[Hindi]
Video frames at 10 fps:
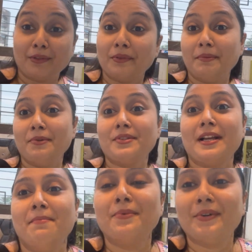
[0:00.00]
तो अभी
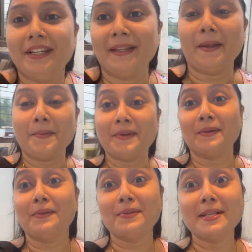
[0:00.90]
उसका मूड नहीं है
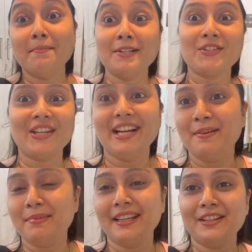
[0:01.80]
ओके तो समझ गई
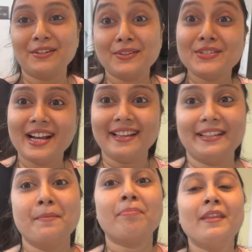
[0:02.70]
हम किधर तो जा
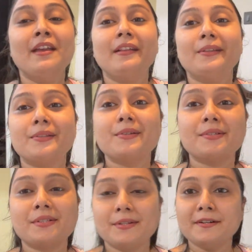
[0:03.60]
रहे हैं तो
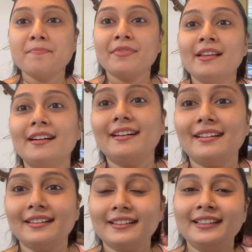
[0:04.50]
दोस्तों
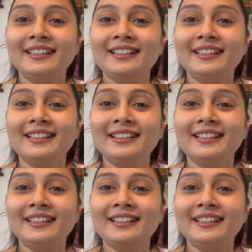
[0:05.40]
आ,